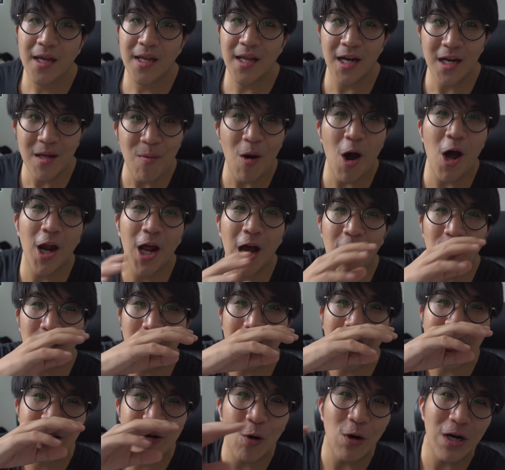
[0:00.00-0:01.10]
อย่างที่บอกนะครับ
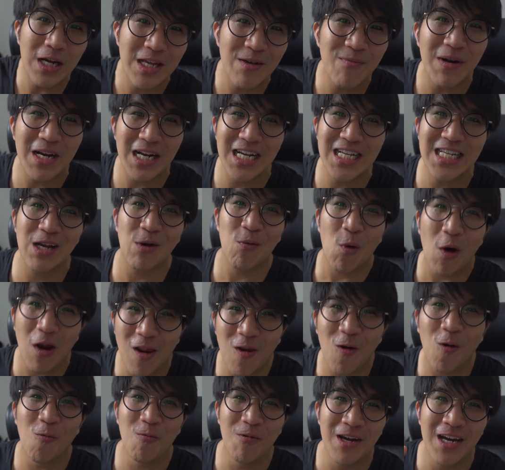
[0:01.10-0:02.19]
ว่าช่วงนี้มันก็จะวน
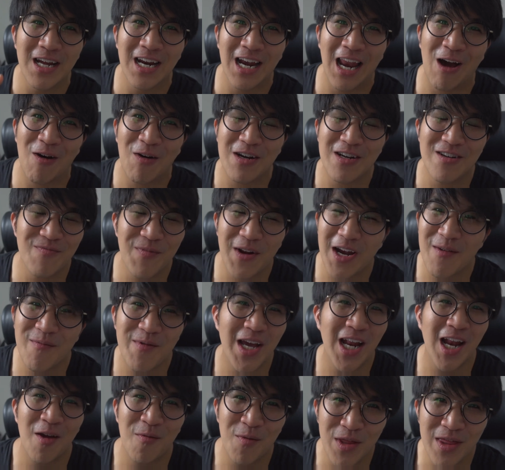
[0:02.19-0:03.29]
ลูปนิดนึงแล้วคือไม่ได้มี
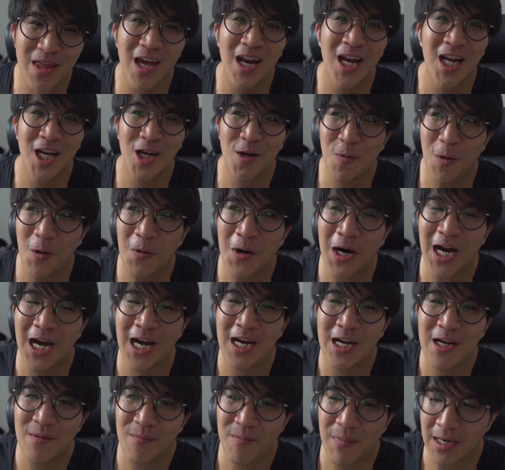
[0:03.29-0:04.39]
อะไรพิเศษเลยเพราะว่า
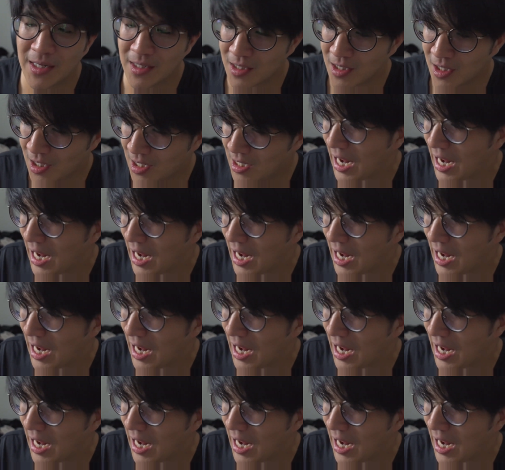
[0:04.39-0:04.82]
มันก็